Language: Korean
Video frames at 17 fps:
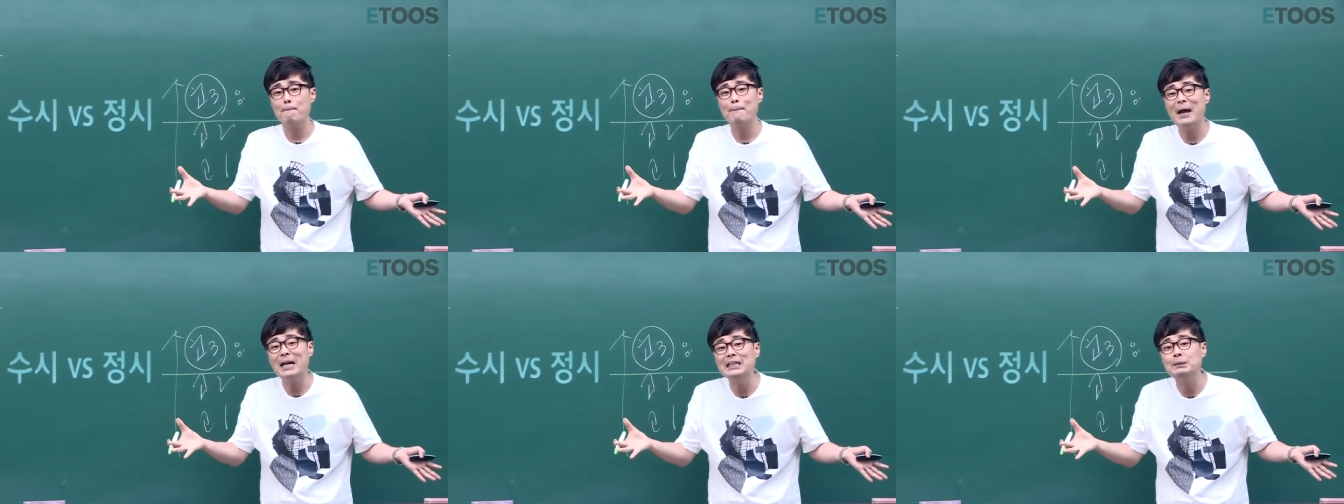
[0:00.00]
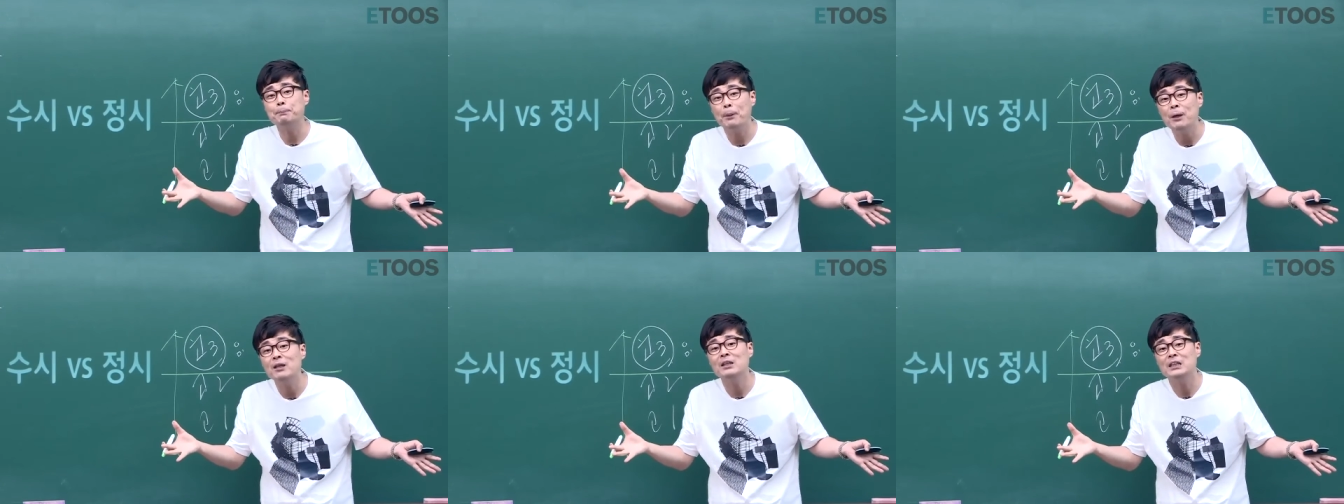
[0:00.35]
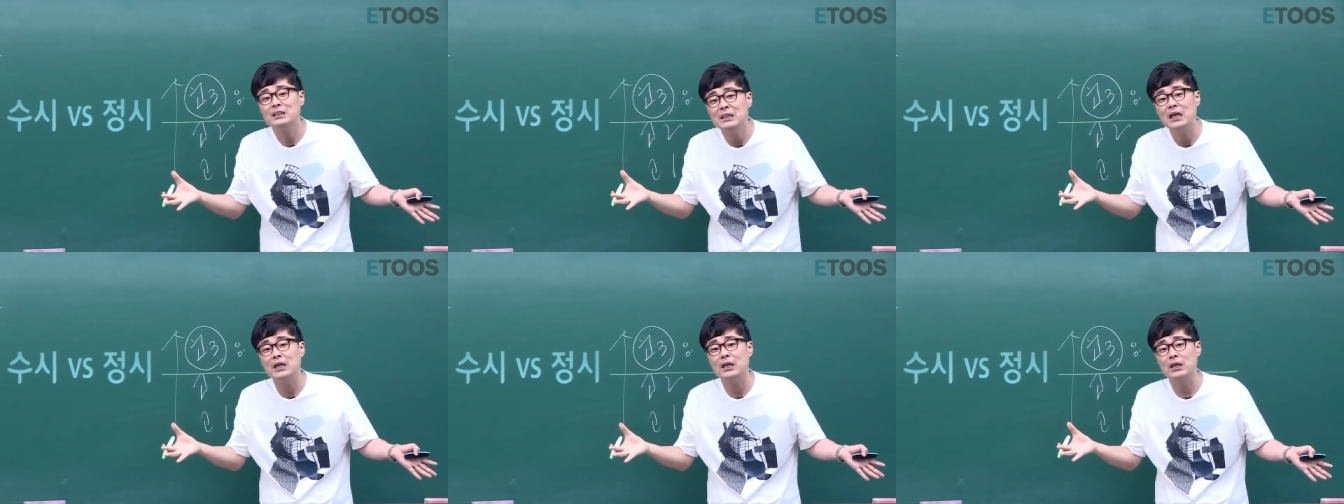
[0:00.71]
80%
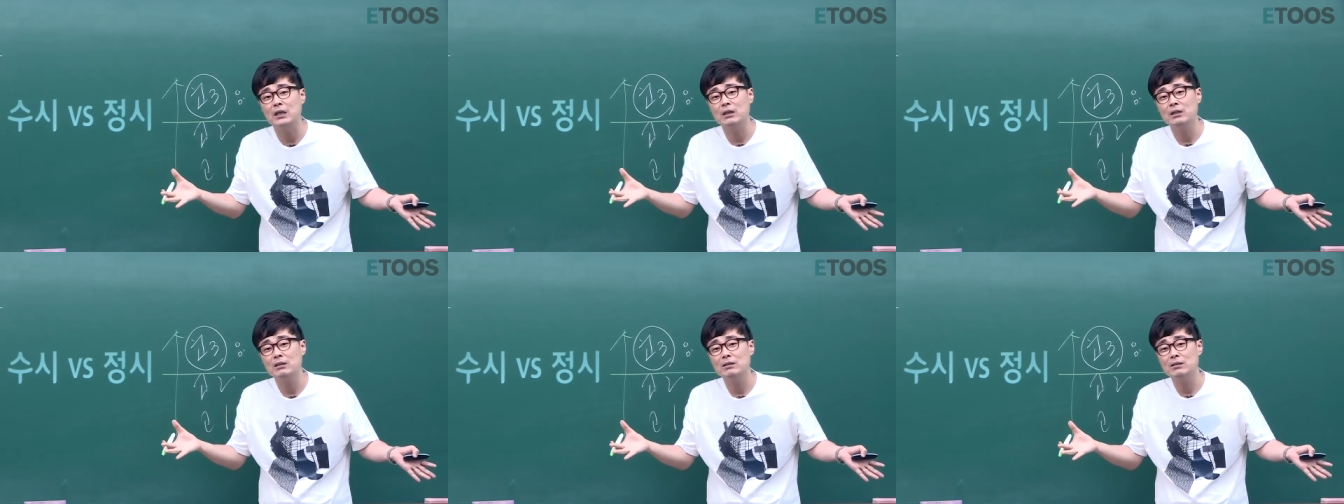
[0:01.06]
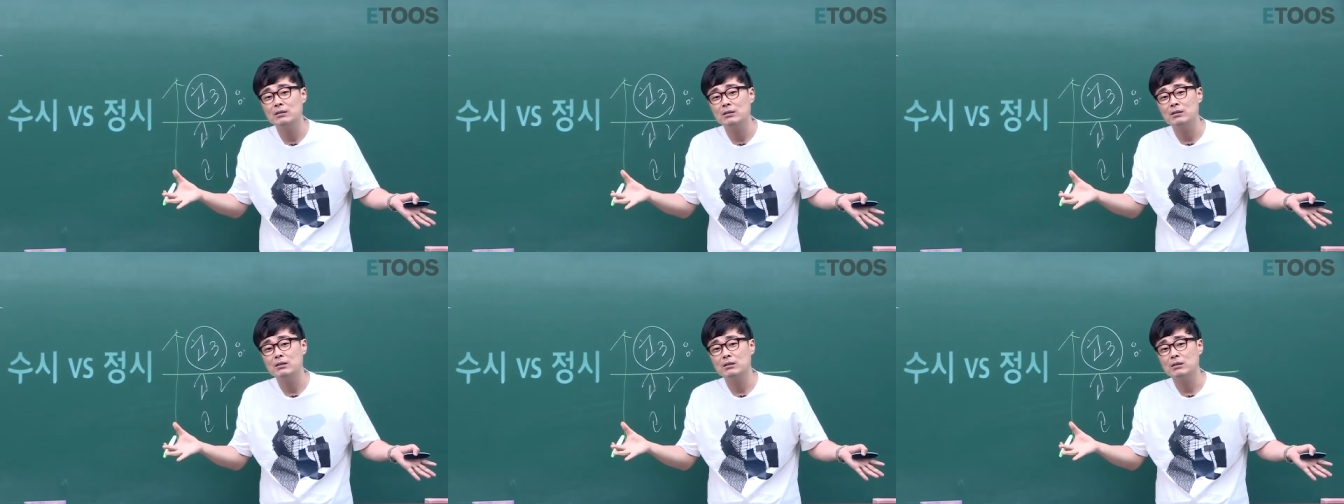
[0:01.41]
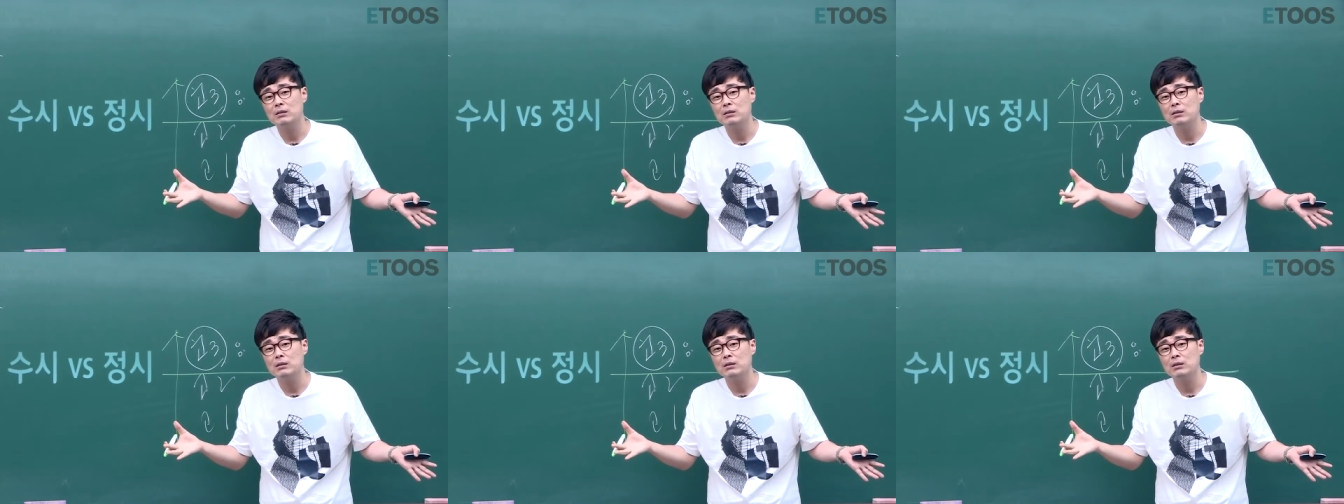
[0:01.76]
이상이.
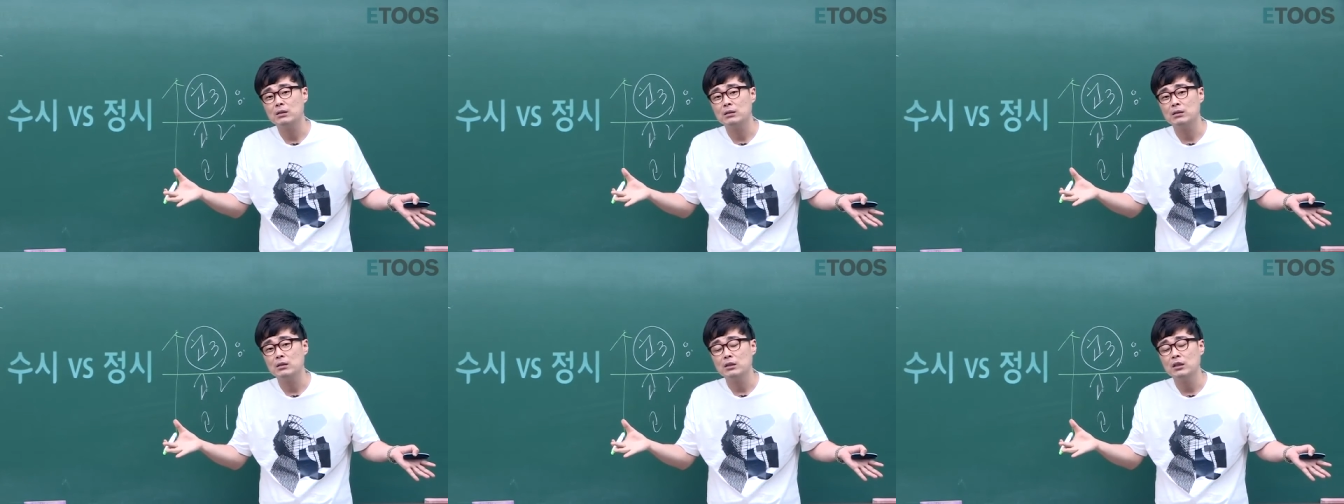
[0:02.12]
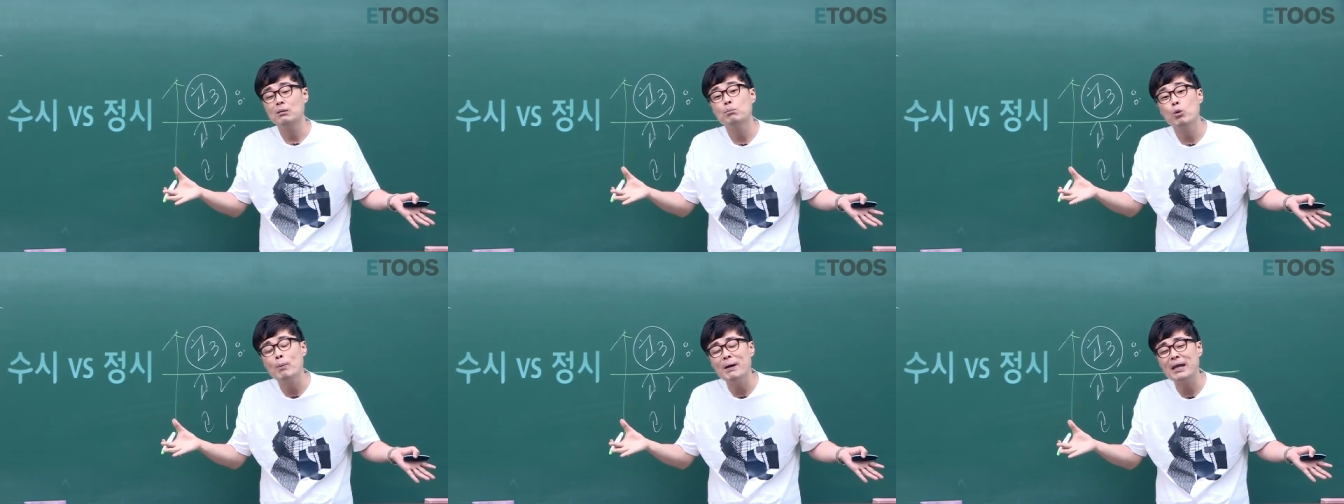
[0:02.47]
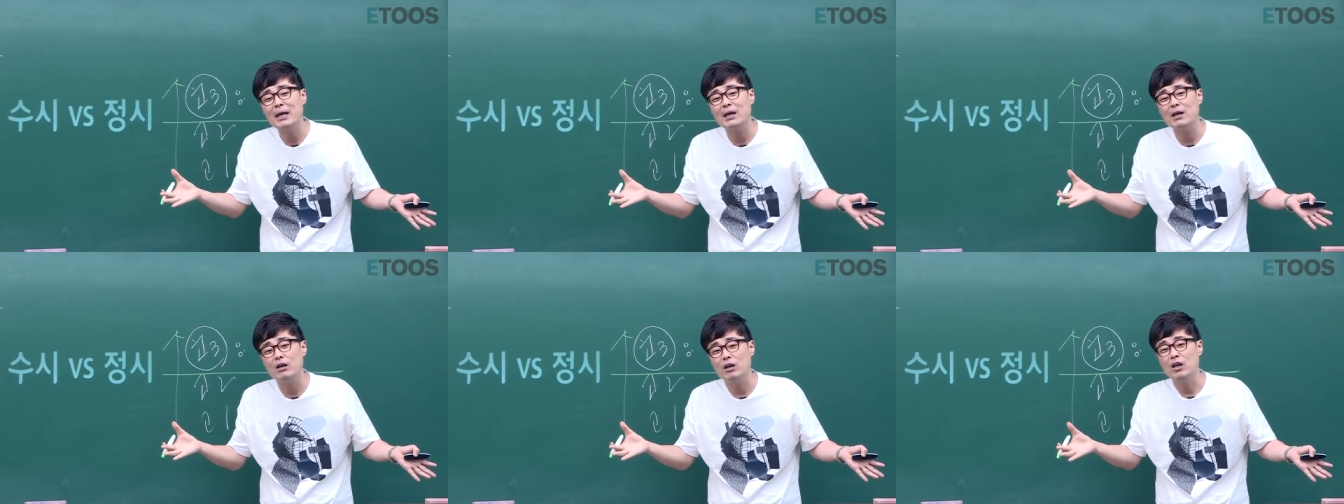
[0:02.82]
그럼 뭐만
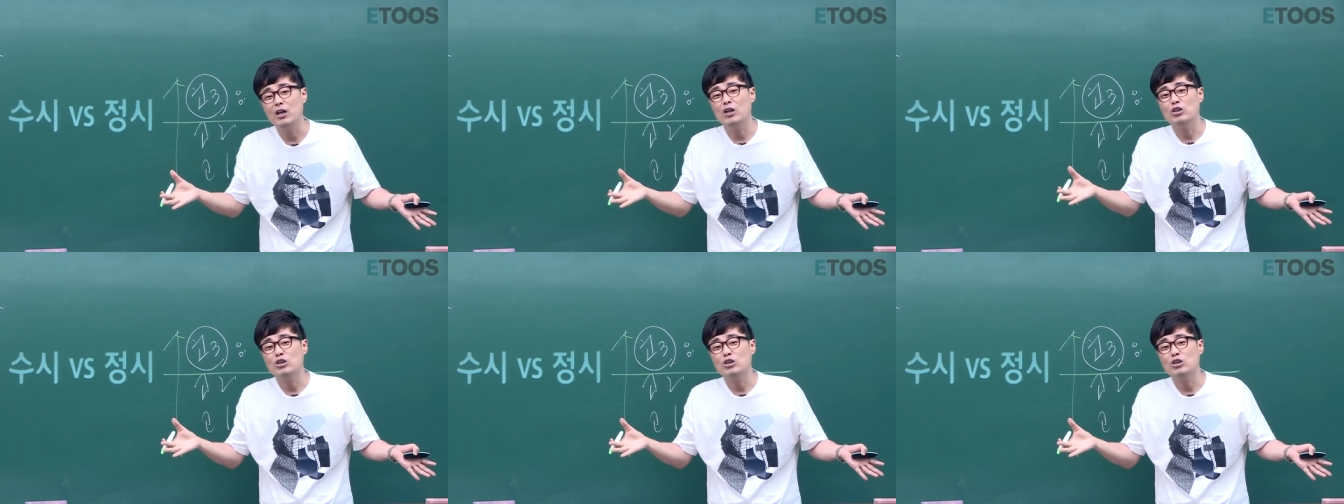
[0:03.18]
할까요?